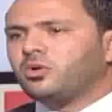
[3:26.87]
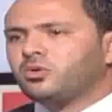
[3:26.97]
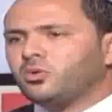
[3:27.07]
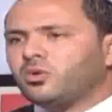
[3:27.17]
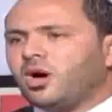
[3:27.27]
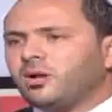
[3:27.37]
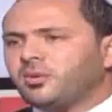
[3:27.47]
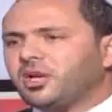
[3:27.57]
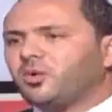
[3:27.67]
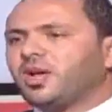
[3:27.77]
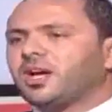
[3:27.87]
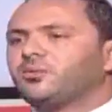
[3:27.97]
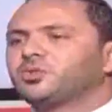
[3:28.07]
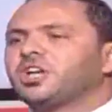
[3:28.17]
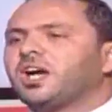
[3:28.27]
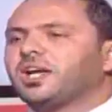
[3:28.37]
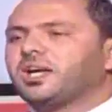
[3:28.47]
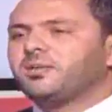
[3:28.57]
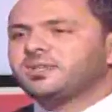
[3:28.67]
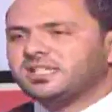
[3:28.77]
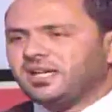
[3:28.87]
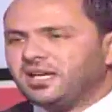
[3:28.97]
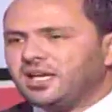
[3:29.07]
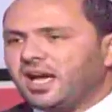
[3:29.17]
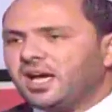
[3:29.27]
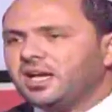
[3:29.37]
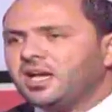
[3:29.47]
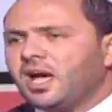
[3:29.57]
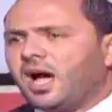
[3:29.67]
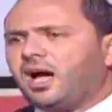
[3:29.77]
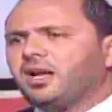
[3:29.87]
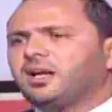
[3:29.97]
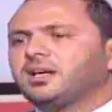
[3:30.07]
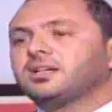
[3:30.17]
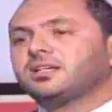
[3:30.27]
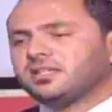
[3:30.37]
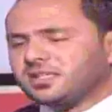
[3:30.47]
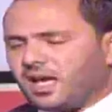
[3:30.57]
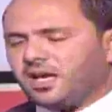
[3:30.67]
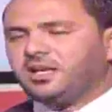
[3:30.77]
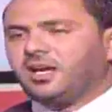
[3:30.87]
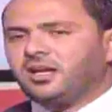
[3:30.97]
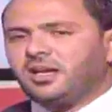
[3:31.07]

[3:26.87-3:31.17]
يقال بأن هناك مشاركة يعني مسيحية يعني حكى عن بطرس حرب ميشيل فرعون صحيح